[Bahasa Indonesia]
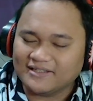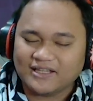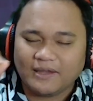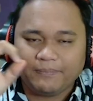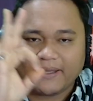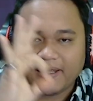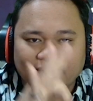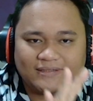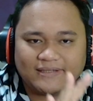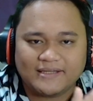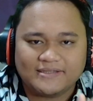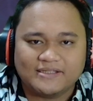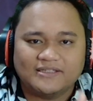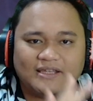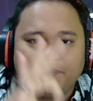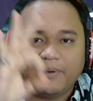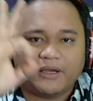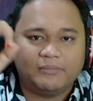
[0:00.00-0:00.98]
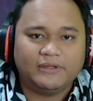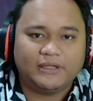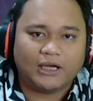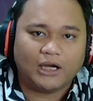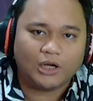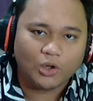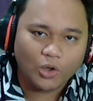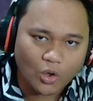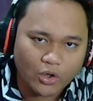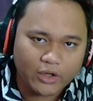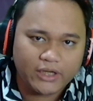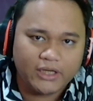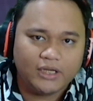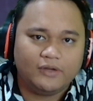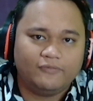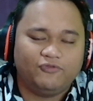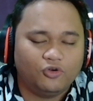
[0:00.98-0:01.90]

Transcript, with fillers: sampai ke season sampai ke mythical glory